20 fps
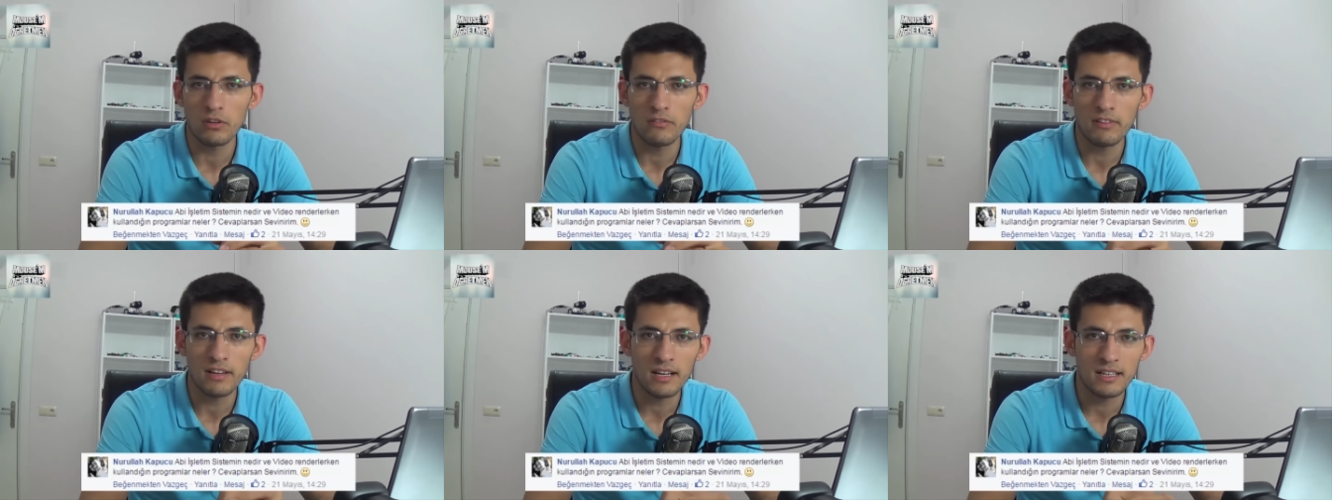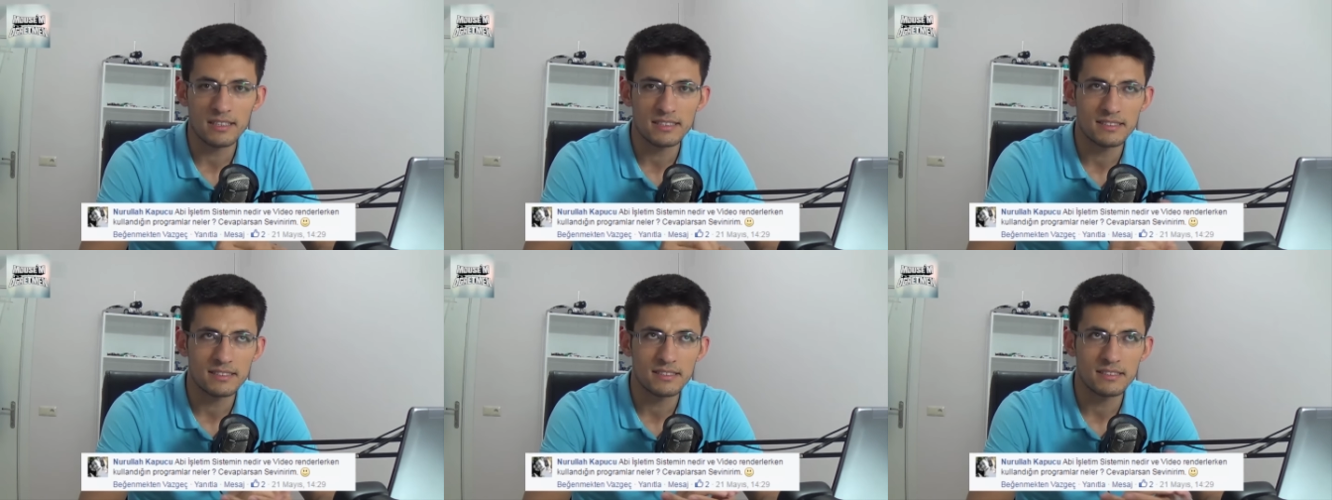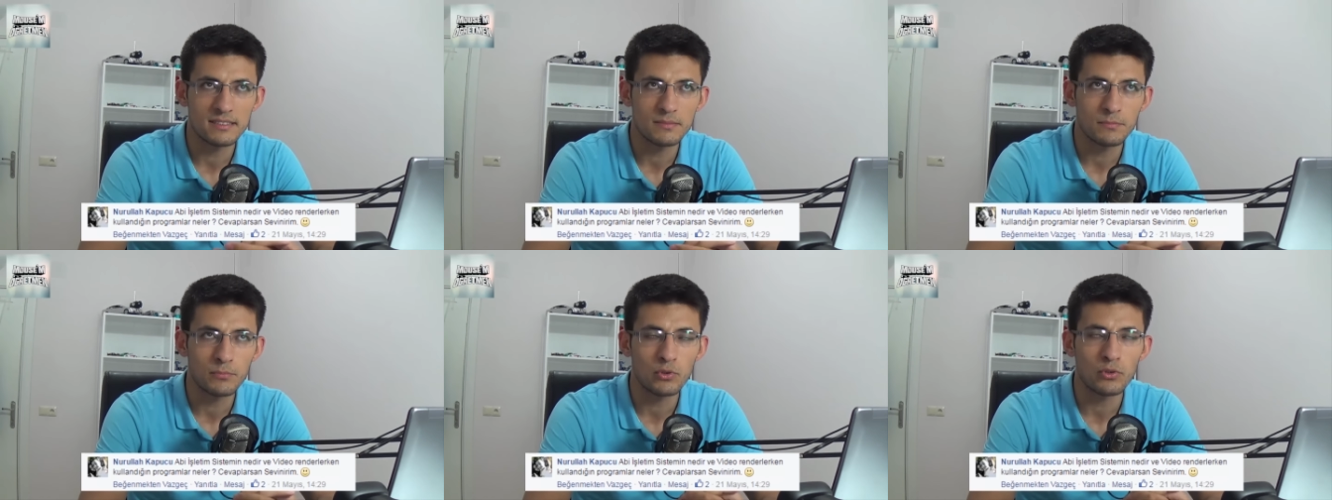Sonra
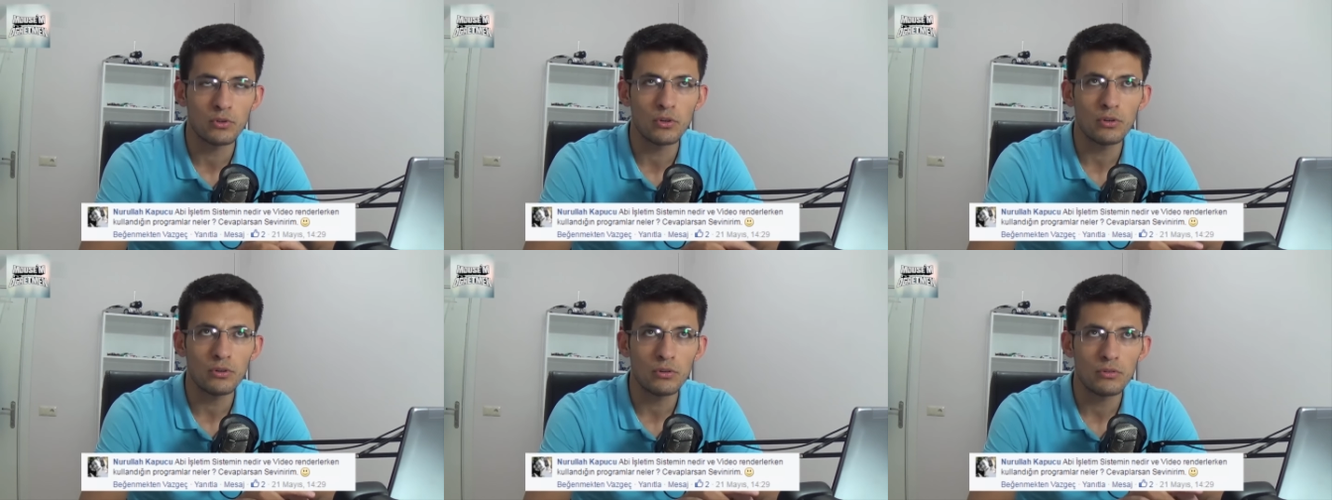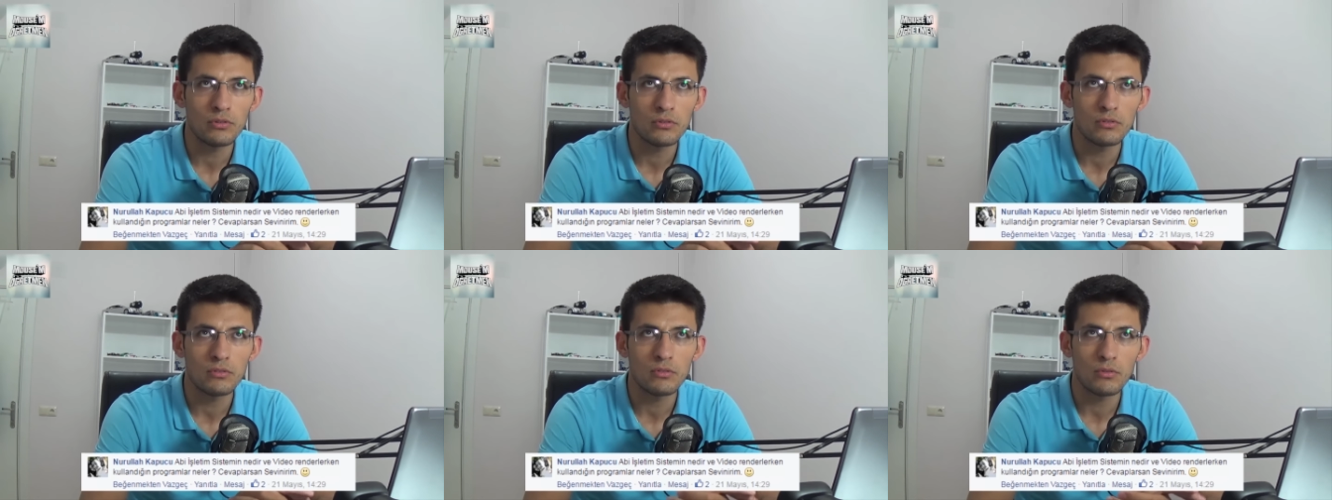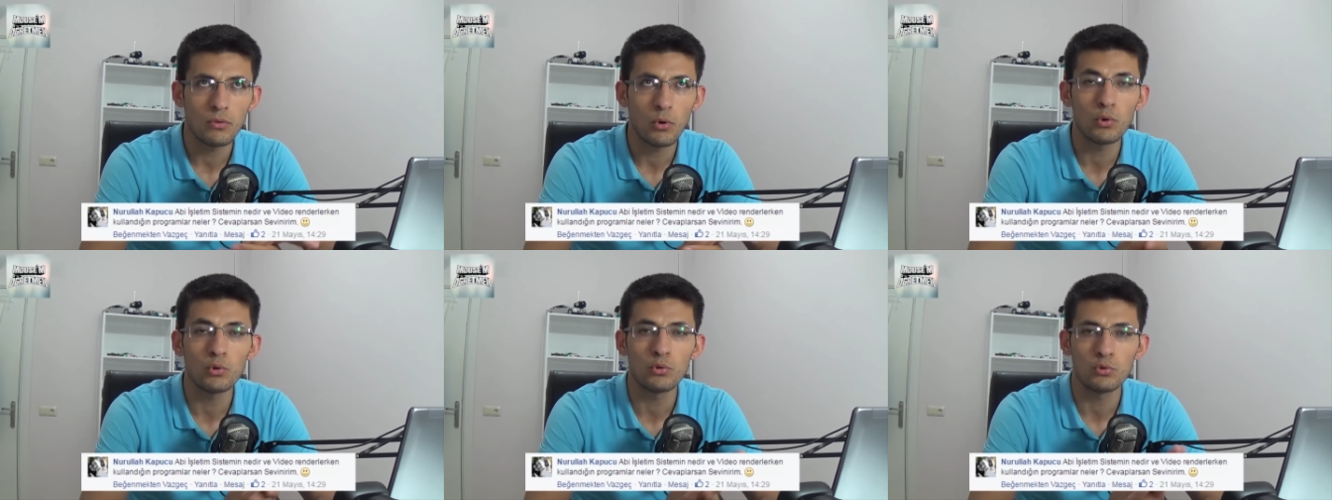Vegas Pro
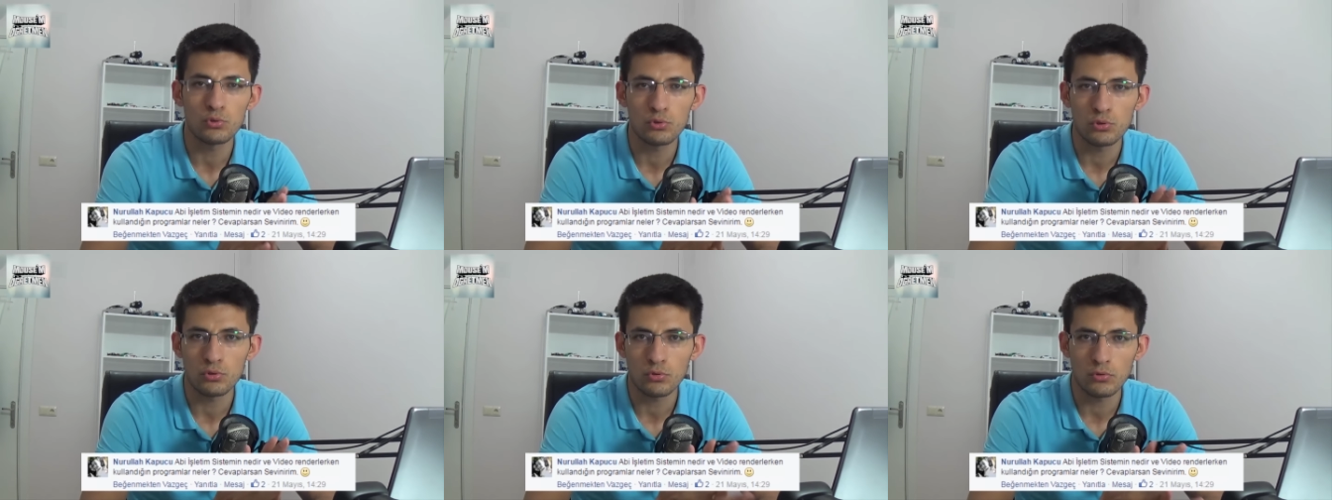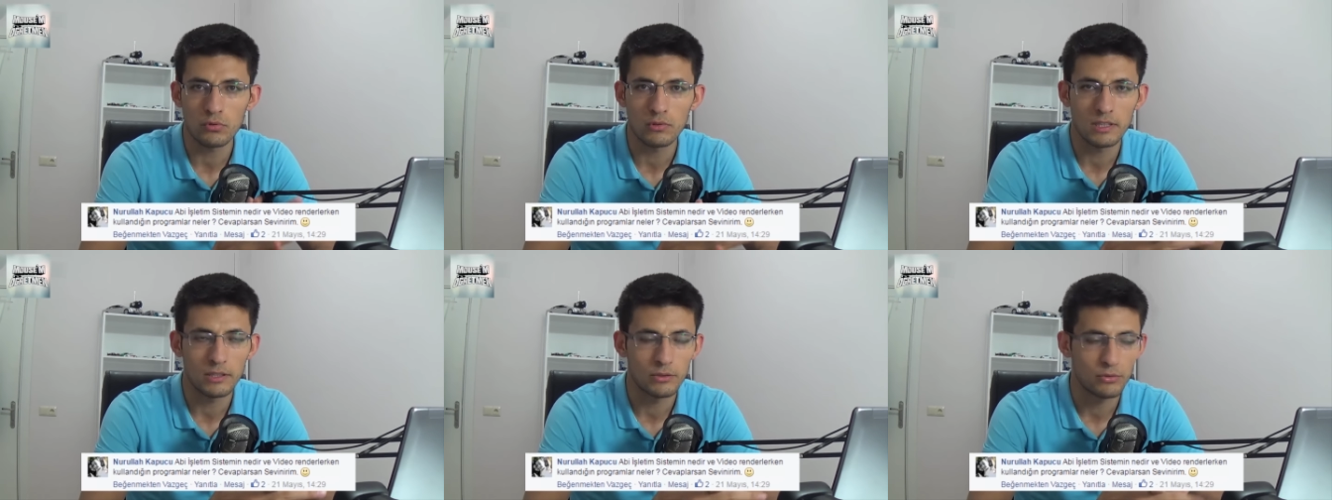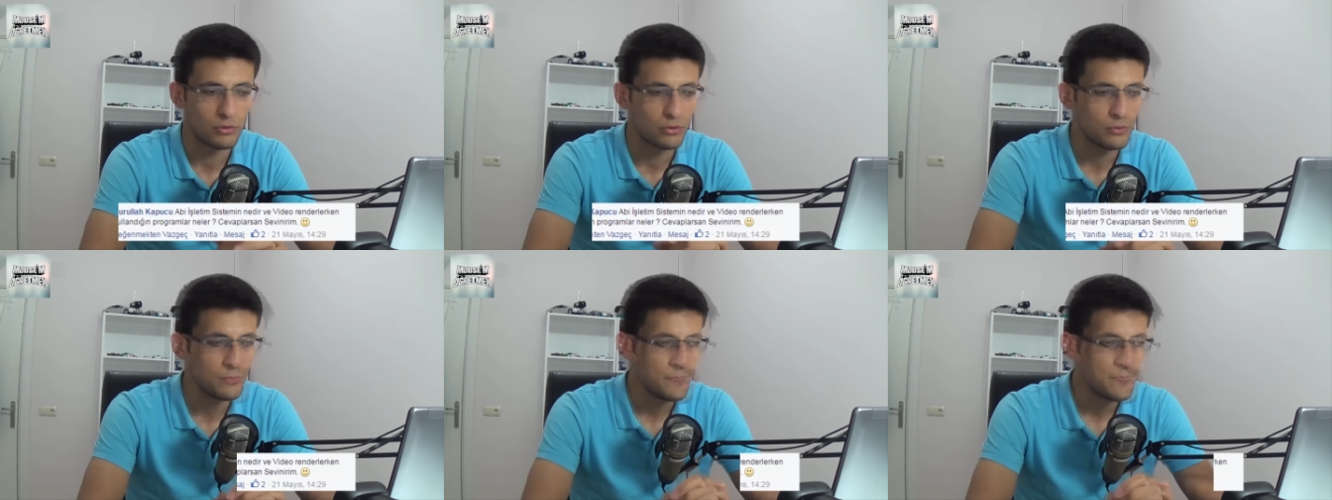13
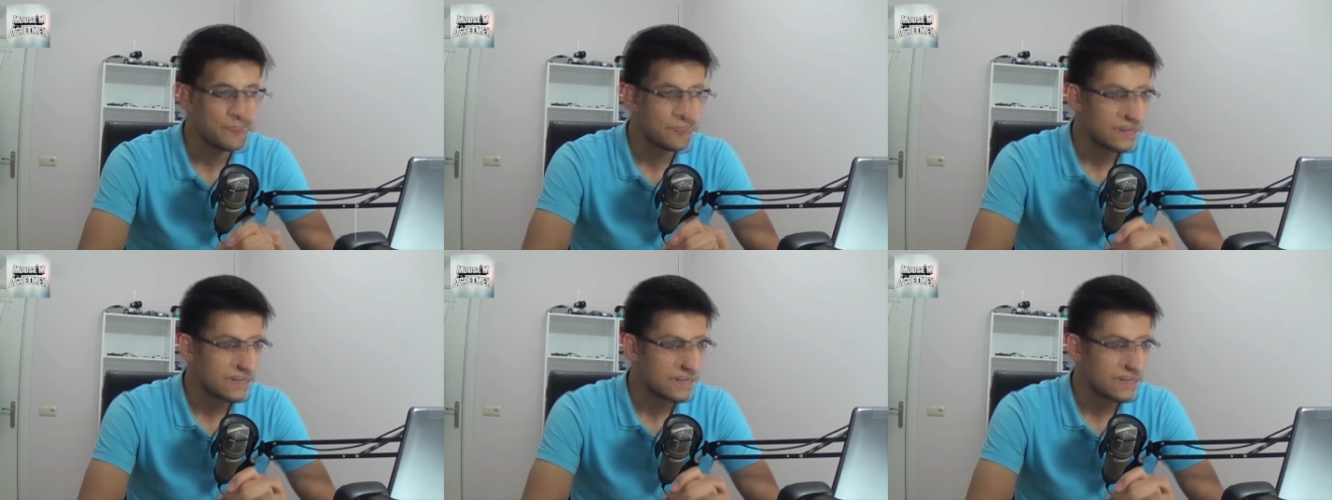kullanıyorum.